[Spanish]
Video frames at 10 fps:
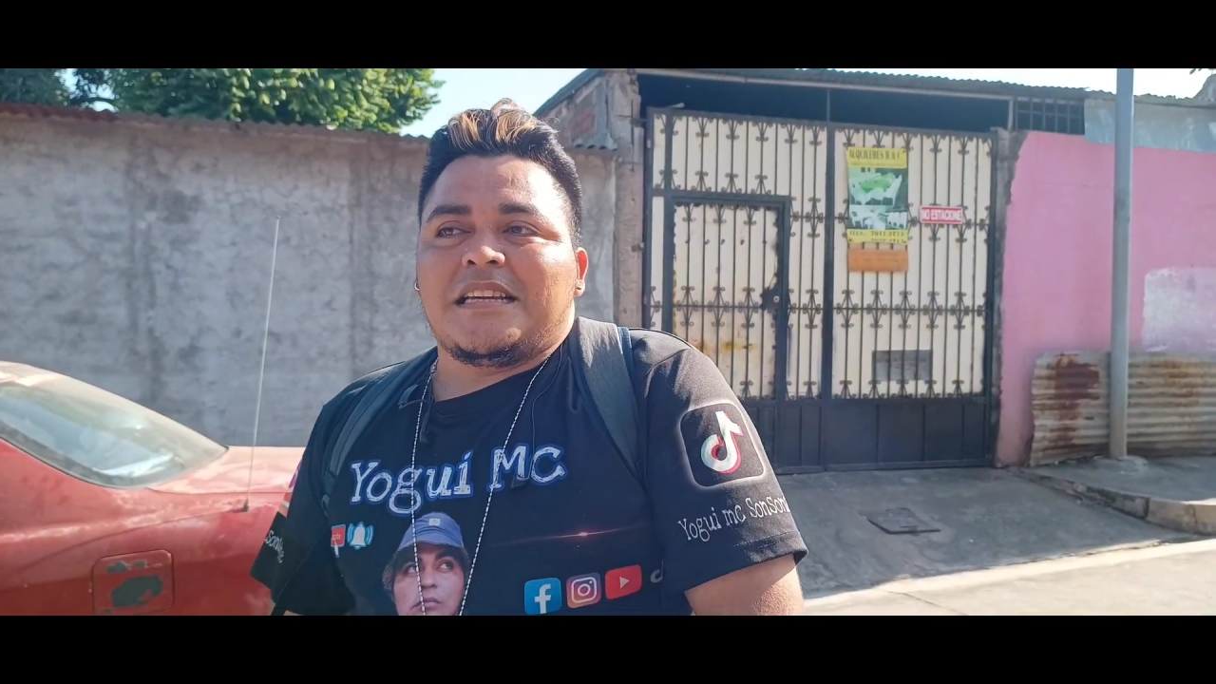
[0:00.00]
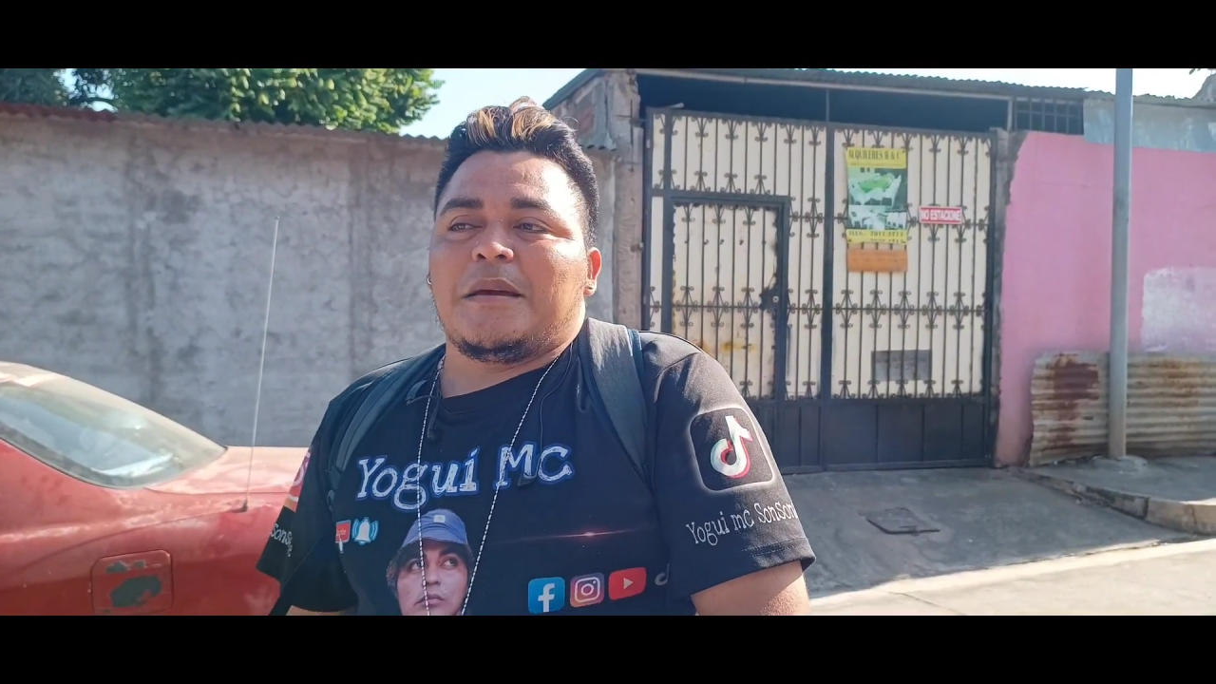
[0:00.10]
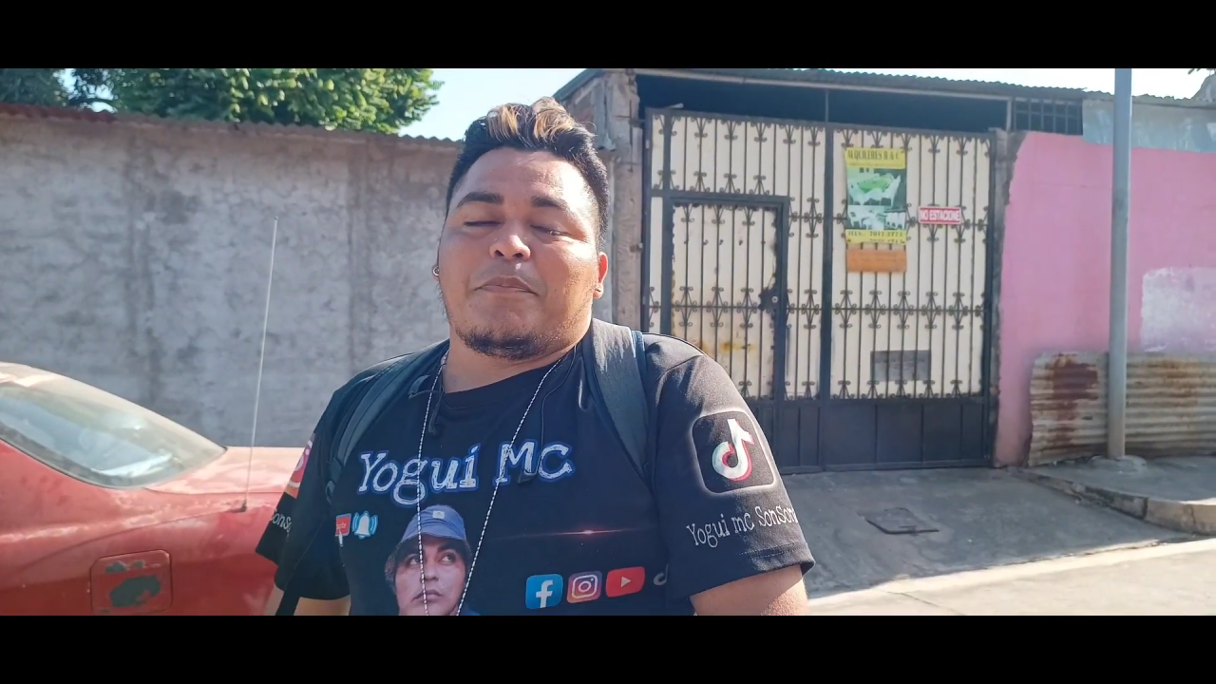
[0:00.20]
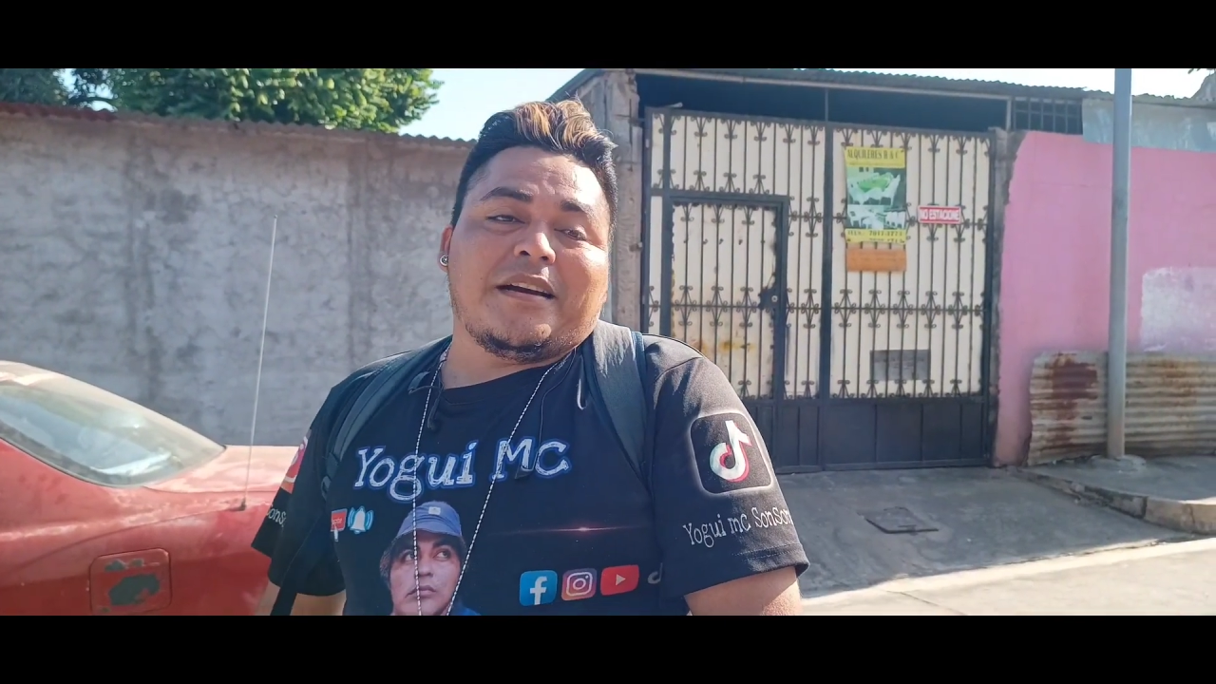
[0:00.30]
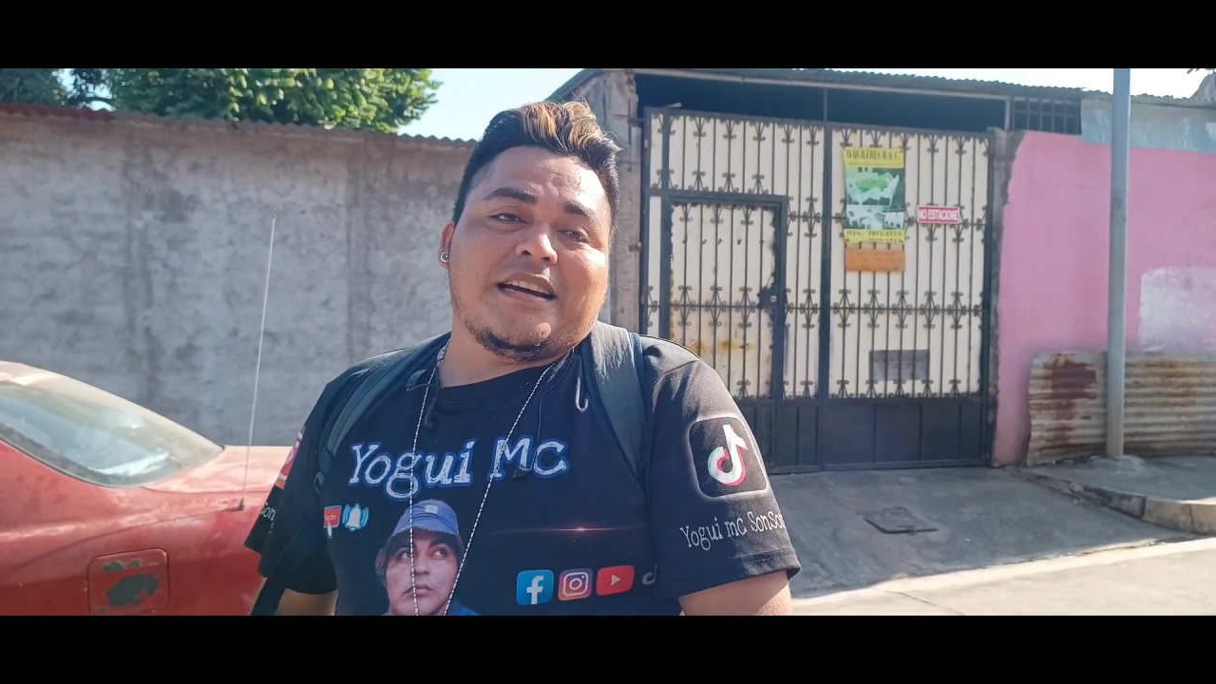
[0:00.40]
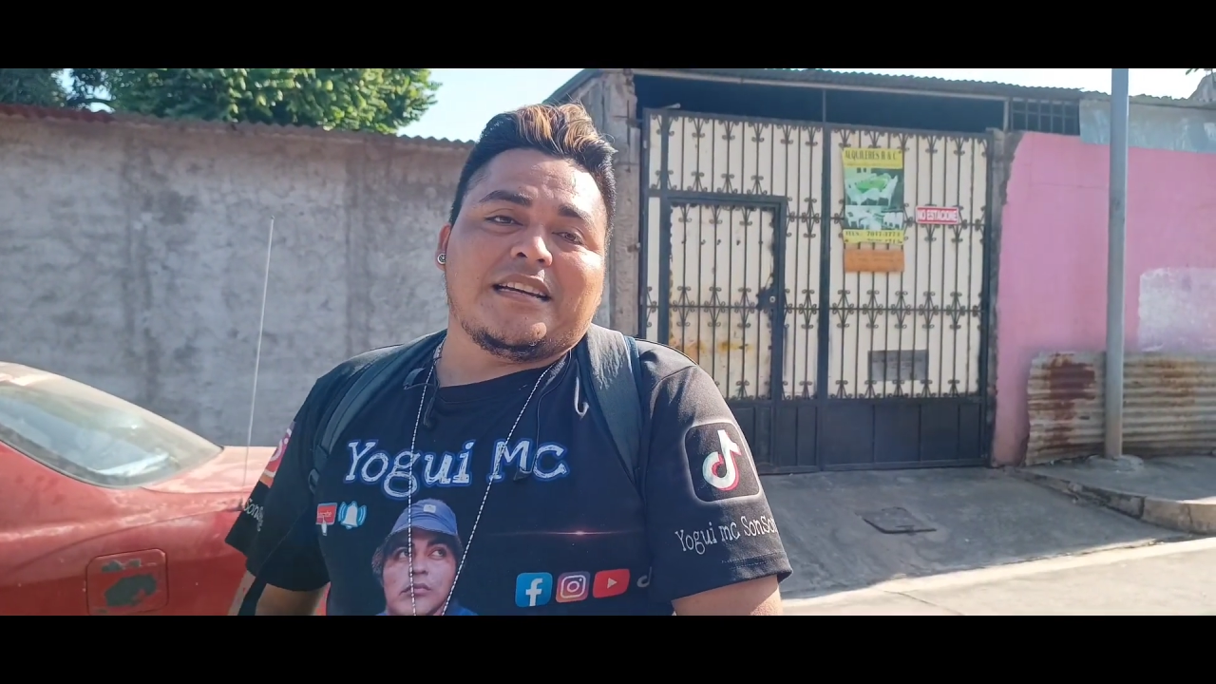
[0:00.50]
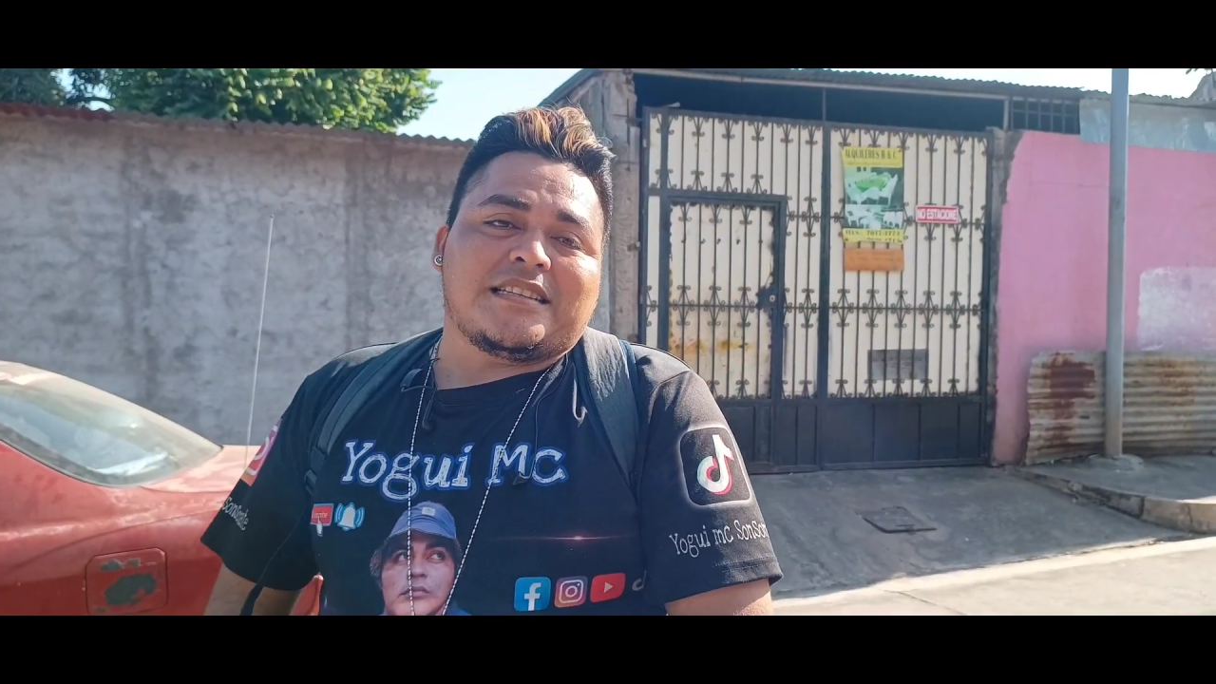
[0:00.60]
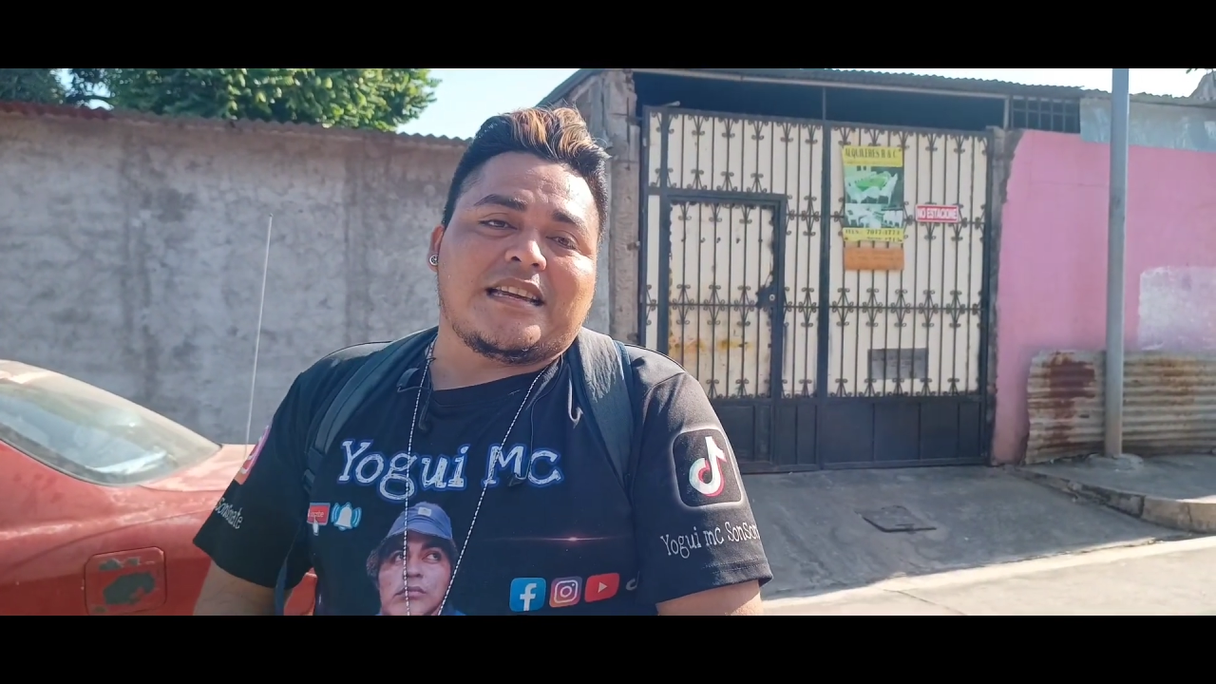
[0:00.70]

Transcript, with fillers: Y pues